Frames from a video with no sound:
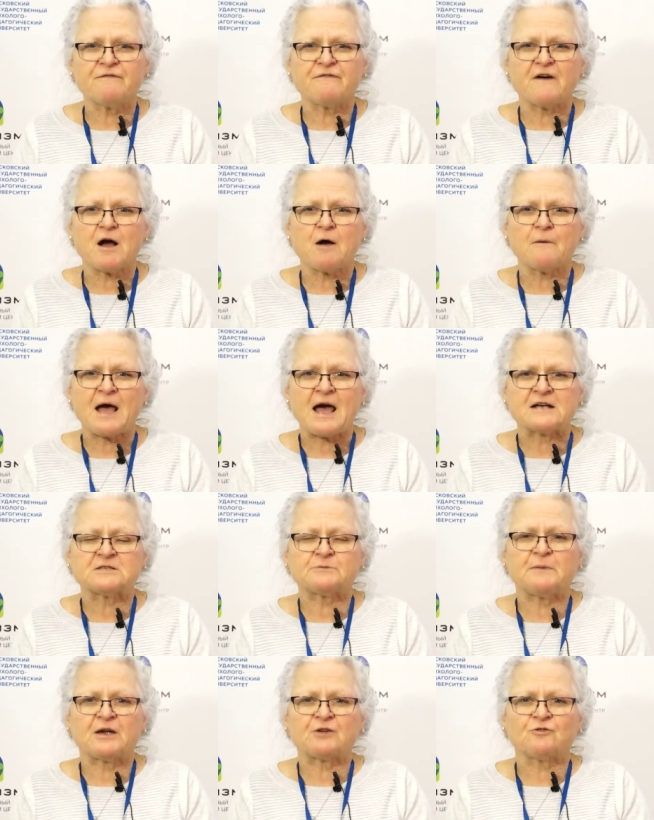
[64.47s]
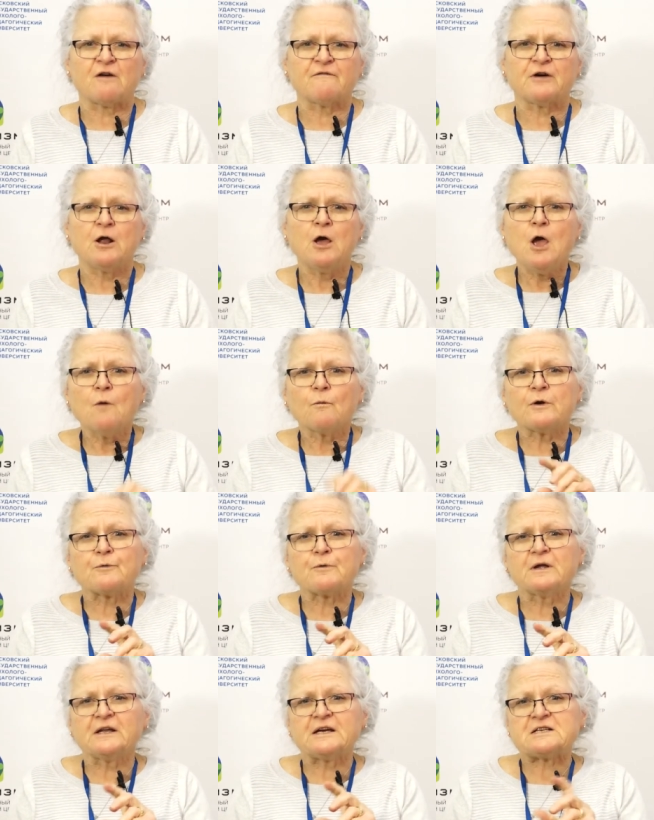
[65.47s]
Потому что в работе мы отталкиваемся
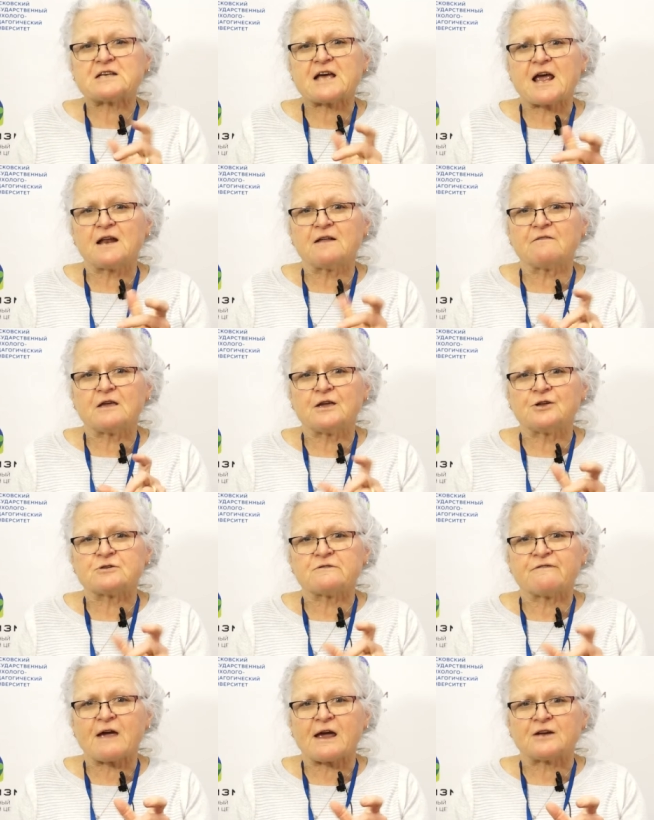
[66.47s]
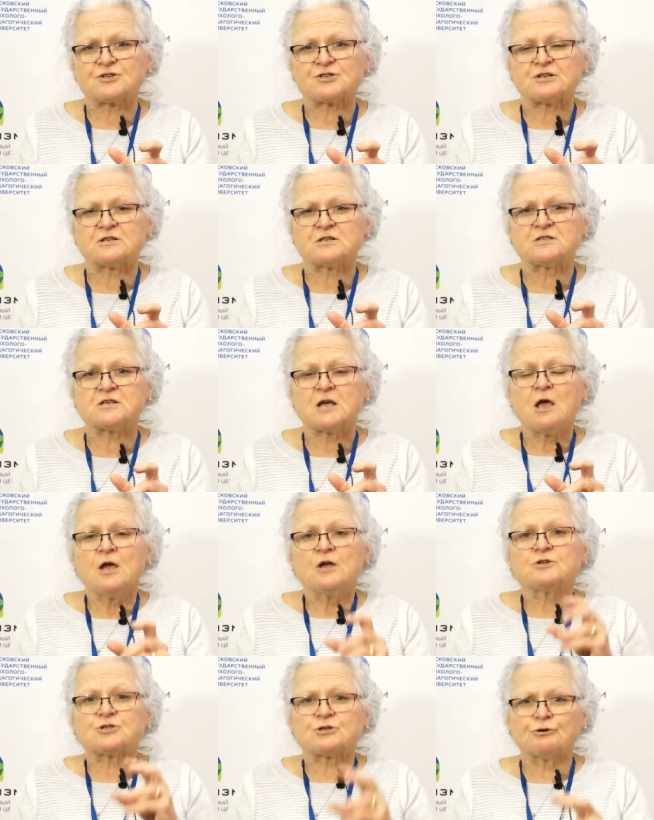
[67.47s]
от взаимодействия с конкретным ребенком,
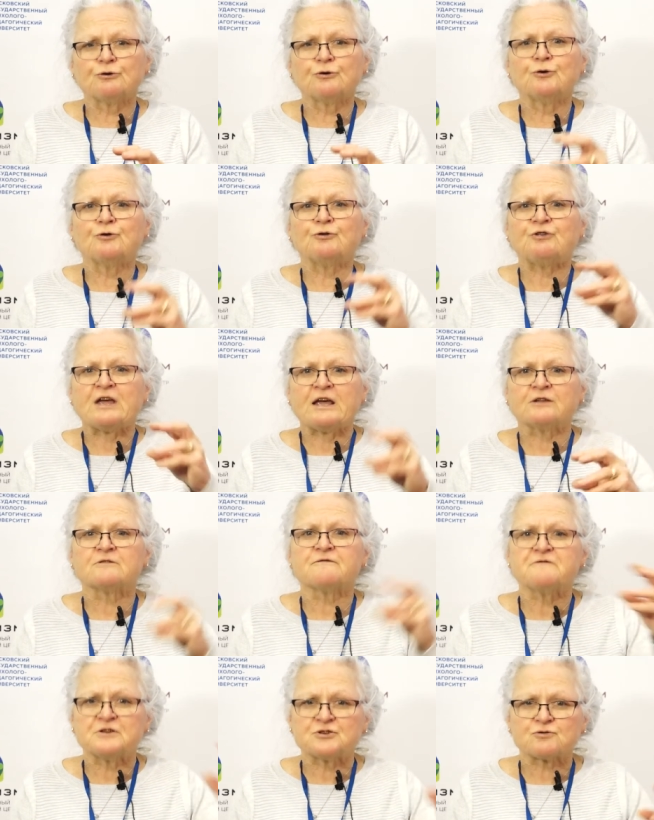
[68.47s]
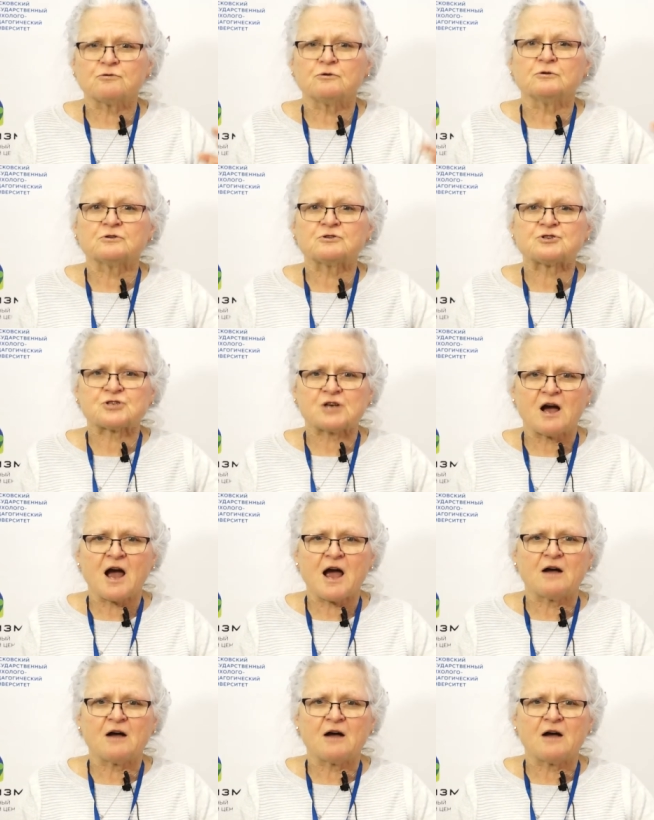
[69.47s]
как он обрабатывает информацию,